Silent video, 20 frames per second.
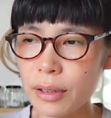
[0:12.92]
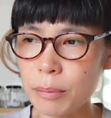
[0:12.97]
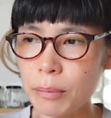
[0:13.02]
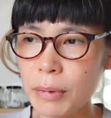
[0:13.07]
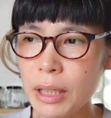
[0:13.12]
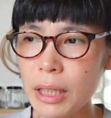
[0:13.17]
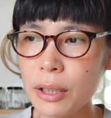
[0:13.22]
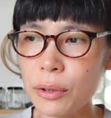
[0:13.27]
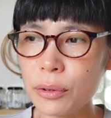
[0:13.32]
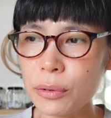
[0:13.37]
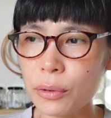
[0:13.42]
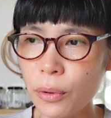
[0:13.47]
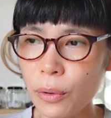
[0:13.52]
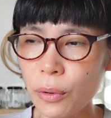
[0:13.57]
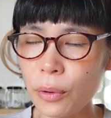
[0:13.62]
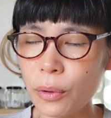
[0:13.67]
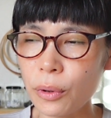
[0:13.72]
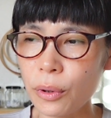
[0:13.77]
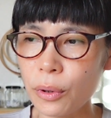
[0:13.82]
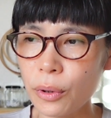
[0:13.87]
ビール
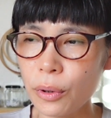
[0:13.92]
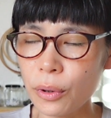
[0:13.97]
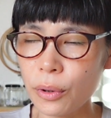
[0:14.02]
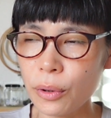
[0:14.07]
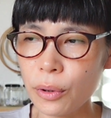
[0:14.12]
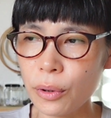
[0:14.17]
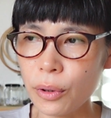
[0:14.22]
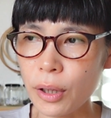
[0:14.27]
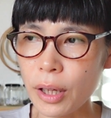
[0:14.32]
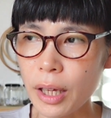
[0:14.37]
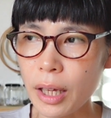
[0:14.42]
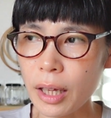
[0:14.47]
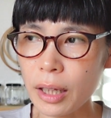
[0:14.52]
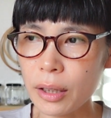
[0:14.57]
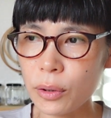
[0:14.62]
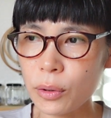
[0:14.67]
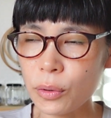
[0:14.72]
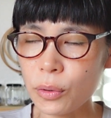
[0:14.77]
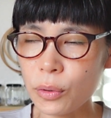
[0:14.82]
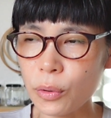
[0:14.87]
を、
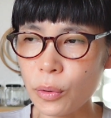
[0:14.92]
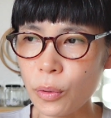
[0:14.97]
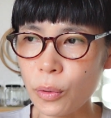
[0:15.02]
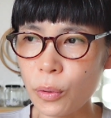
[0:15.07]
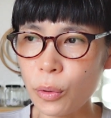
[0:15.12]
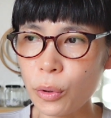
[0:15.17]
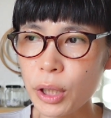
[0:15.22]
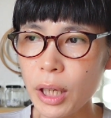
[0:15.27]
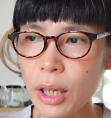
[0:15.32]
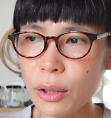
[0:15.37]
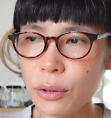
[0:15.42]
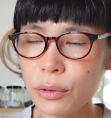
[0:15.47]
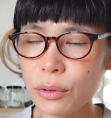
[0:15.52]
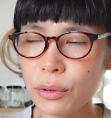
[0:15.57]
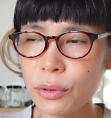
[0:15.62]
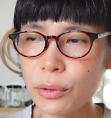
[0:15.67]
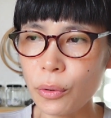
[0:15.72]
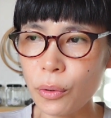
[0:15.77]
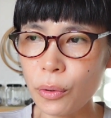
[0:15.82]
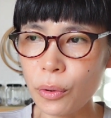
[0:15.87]
えー、っと、
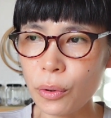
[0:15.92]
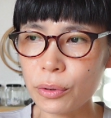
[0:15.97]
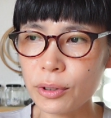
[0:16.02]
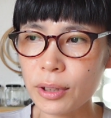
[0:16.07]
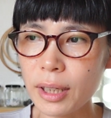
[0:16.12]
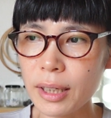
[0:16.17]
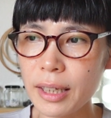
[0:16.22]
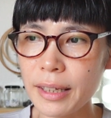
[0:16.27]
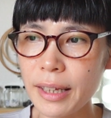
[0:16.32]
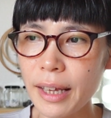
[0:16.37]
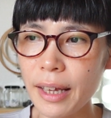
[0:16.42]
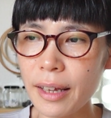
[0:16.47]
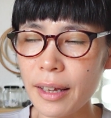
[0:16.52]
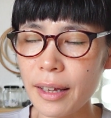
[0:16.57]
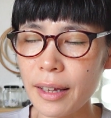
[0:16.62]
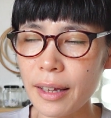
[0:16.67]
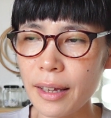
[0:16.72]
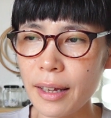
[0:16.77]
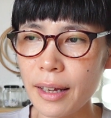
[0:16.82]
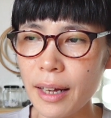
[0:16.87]
500を2人
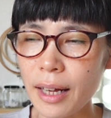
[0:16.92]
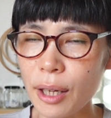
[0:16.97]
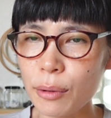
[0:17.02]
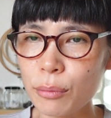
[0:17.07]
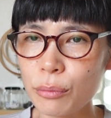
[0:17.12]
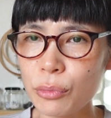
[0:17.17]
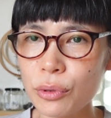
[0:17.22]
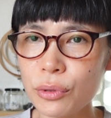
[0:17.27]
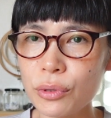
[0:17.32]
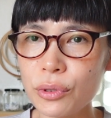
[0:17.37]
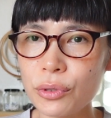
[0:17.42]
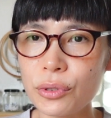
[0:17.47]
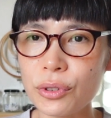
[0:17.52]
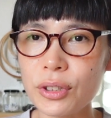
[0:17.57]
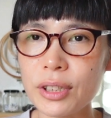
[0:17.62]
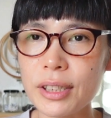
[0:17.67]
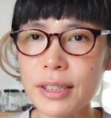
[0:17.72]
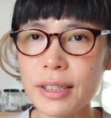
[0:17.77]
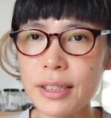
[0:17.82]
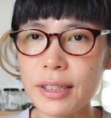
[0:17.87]
で半分ずつ
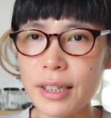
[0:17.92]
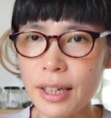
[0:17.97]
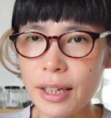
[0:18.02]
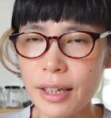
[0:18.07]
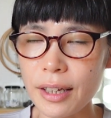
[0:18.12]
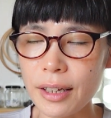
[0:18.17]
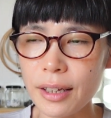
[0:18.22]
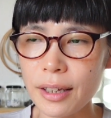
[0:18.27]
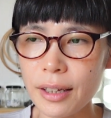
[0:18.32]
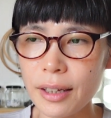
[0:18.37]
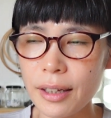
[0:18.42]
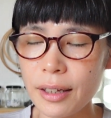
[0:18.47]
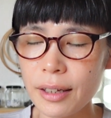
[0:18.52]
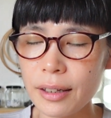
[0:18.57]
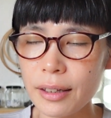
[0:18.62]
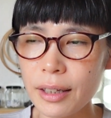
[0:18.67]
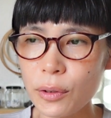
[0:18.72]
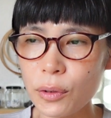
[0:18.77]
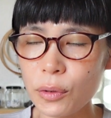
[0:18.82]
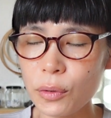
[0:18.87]
にして、
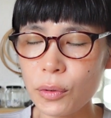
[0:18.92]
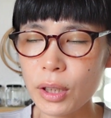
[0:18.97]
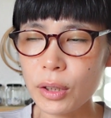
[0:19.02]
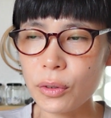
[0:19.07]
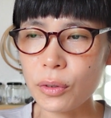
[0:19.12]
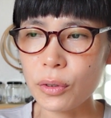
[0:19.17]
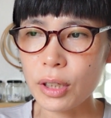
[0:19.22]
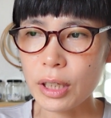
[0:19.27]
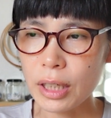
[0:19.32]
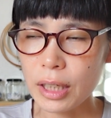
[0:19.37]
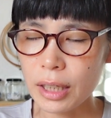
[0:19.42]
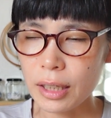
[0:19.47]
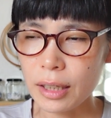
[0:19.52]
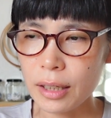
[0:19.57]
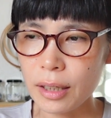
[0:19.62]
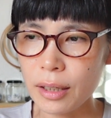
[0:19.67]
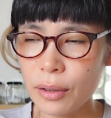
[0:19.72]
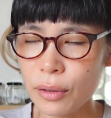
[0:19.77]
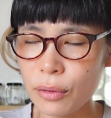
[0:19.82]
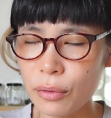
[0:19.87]
で、その後に
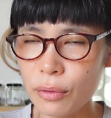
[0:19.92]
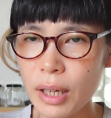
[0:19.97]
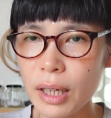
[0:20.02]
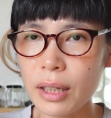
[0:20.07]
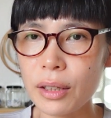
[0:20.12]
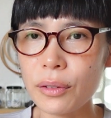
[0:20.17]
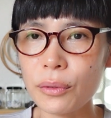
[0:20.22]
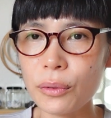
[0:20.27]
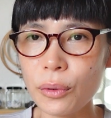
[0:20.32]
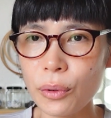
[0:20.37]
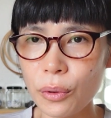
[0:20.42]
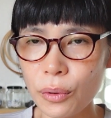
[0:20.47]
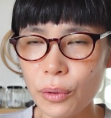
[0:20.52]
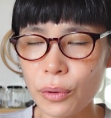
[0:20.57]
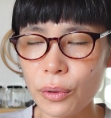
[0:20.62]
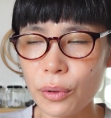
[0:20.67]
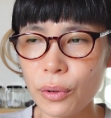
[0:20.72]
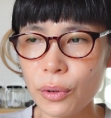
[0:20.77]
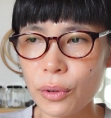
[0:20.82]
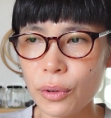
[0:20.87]
ワイン
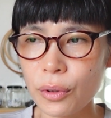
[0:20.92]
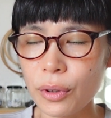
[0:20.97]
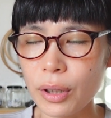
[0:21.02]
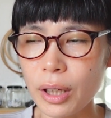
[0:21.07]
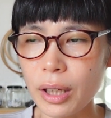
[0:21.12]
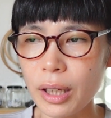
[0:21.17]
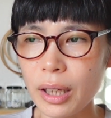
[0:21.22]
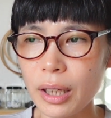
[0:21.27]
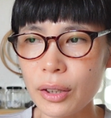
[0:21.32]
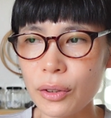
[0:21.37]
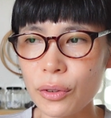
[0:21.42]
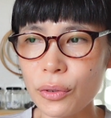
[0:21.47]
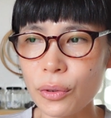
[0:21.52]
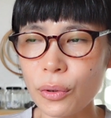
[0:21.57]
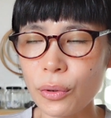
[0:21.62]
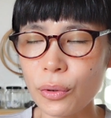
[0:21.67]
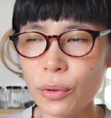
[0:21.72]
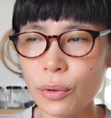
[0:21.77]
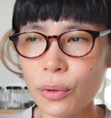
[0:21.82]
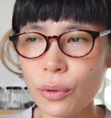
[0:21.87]
を、えー、っ
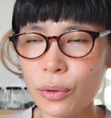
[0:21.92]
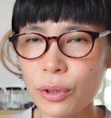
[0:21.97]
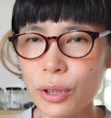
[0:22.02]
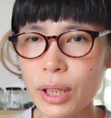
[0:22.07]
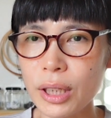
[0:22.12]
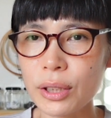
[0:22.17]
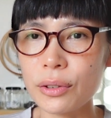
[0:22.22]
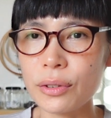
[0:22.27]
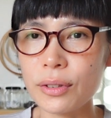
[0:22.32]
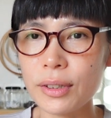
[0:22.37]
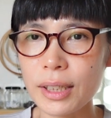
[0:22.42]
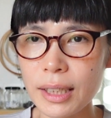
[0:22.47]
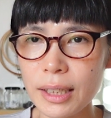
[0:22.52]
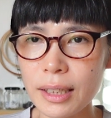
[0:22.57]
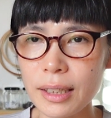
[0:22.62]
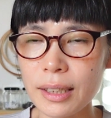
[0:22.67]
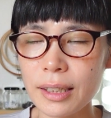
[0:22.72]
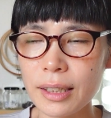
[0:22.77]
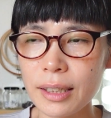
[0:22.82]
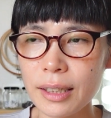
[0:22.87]
と、グラス
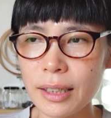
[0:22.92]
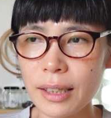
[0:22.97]
に